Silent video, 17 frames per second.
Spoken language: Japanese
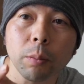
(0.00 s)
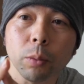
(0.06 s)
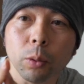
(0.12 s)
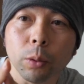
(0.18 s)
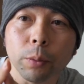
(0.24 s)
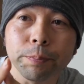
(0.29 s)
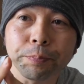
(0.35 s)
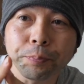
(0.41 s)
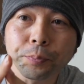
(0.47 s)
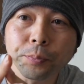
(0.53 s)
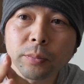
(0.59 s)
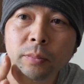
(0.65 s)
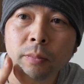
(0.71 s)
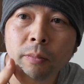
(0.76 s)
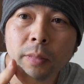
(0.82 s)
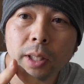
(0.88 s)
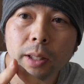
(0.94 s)
麻婆、
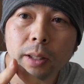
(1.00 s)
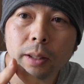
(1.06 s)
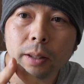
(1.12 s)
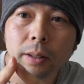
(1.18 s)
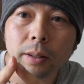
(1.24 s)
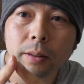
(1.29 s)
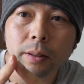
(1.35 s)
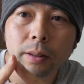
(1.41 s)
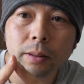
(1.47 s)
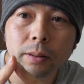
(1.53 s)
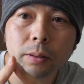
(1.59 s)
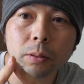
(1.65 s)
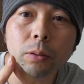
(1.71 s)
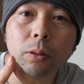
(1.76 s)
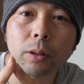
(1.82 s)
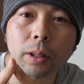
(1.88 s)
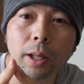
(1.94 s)

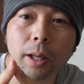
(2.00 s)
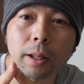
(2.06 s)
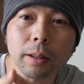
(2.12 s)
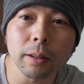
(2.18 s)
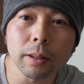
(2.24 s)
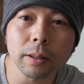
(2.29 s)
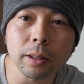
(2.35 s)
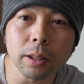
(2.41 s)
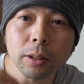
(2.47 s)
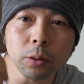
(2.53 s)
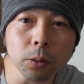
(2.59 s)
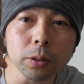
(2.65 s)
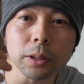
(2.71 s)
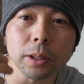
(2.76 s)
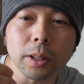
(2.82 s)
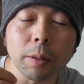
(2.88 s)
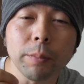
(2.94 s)
すごいね、
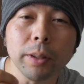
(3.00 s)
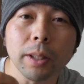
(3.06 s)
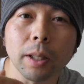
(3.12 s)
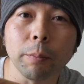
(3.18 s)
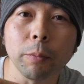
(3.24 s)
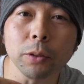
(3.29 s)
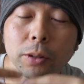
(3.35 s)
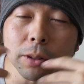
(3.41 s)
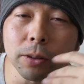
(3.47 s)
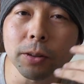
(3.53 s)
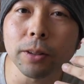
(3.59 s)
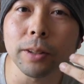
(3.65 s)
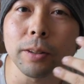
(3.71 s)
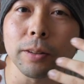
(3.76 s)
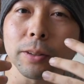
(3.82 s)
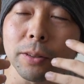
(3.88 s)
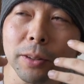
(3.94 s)
一口食べたらもう
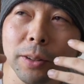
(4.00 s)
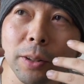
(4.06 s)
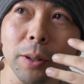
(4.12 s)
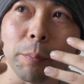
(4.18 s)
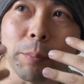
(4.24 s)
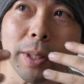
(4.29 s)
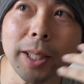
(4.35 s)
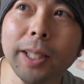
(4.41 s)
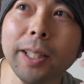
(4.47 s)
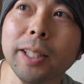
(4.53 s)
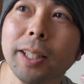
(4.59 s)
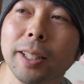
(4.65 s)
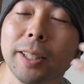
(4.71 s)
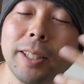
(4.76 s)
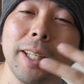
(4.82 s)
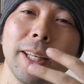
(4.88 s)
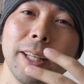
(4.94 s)
ツンツンっていうかピキンっ
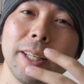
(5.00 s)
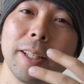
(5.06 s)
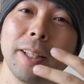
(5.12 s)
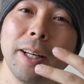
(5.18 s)
てきて